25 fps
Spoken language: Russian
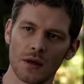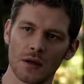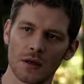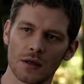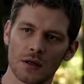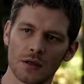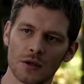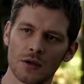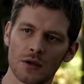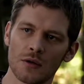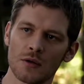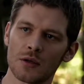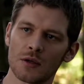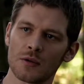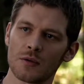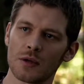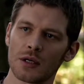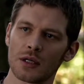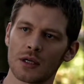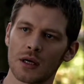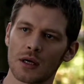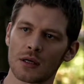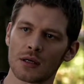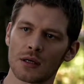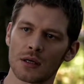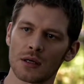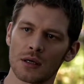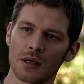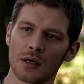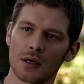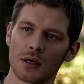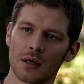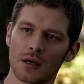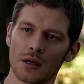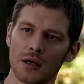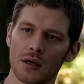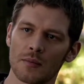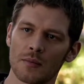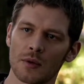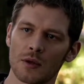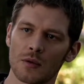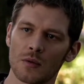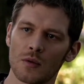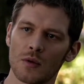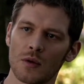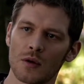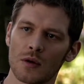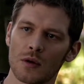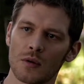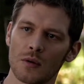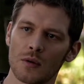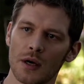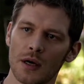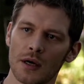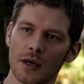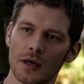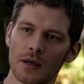Как только мы закончим, я уйду